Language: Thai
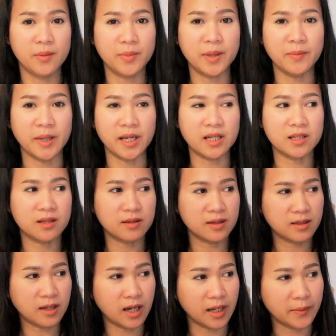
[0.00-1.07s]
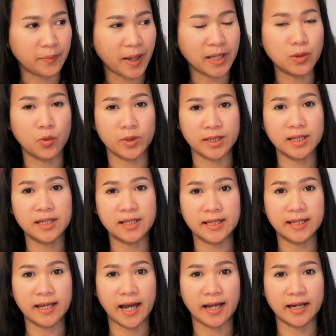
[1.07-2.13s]
พี่มิกเคยไปอยู่ที่อิน
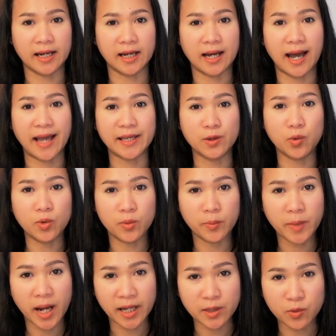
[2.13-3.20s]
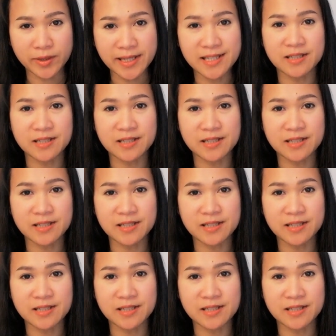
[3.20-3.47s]
เดียนะคะอายุ เมื่ออายุ